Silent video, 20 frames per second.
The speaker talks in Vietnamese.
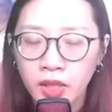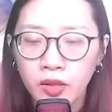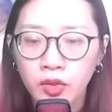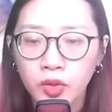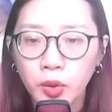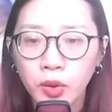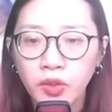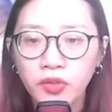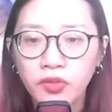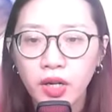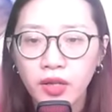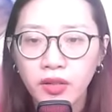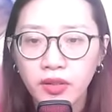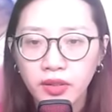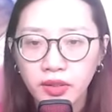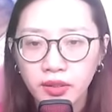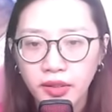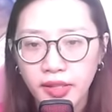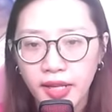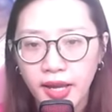Tố Vân
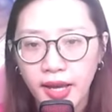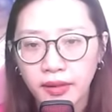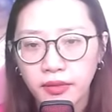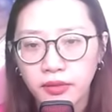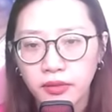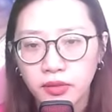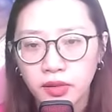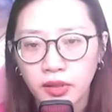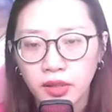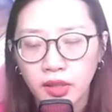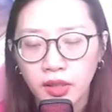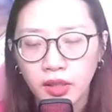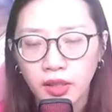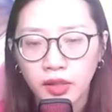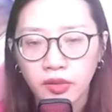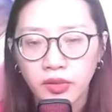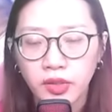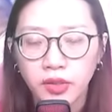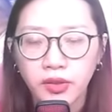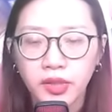cười nhạt.
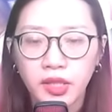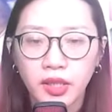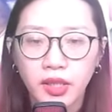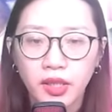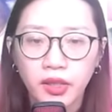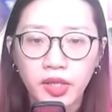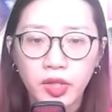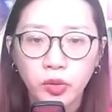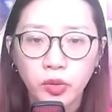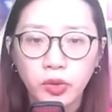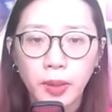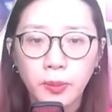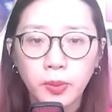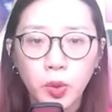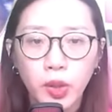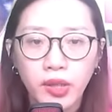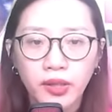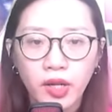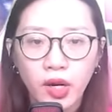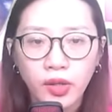Những gì Dư Thấm
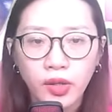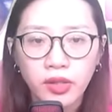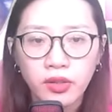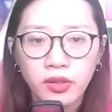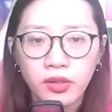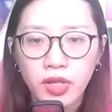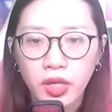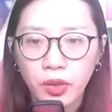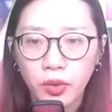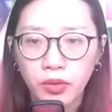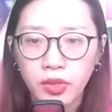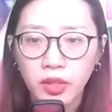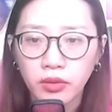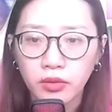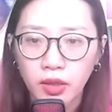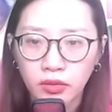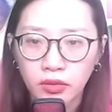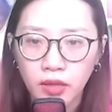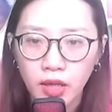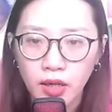Tuyên nói đều rất
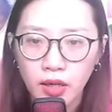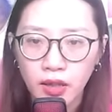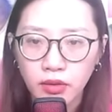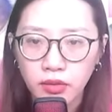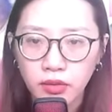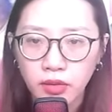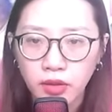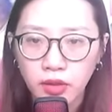thực tế.